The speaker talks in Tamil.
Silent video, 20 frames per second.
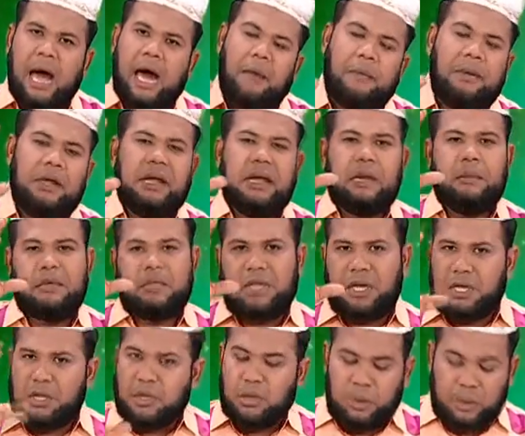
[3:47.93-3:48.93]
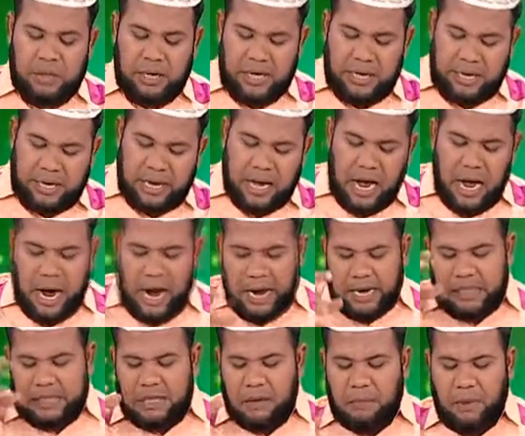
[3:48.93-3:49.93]
அப்படிங்கிற நம்ம தெரிந்து கொண்டு
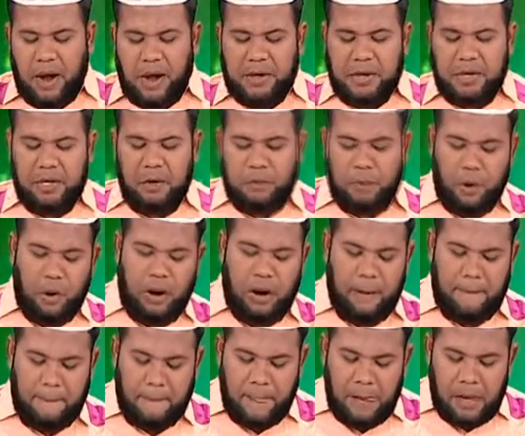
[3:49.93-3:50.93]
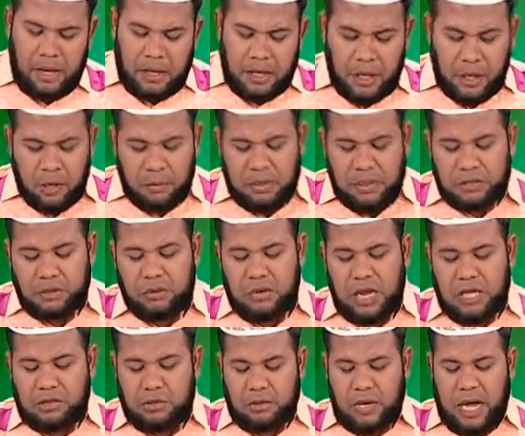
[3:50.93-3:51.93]
அடுத்த பாயிண்ட்டுக்கு போகலாம் இன்னும்
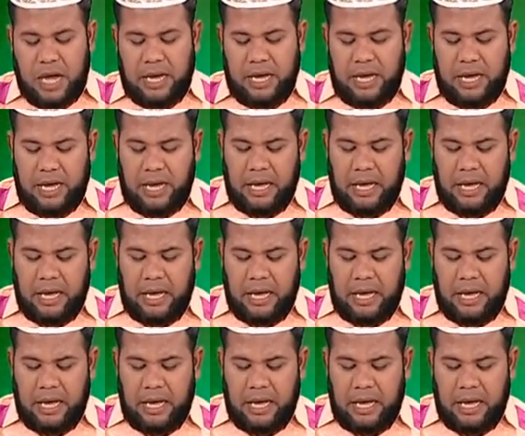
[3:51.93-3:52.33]
ரசுல்லா சொன்னாங்க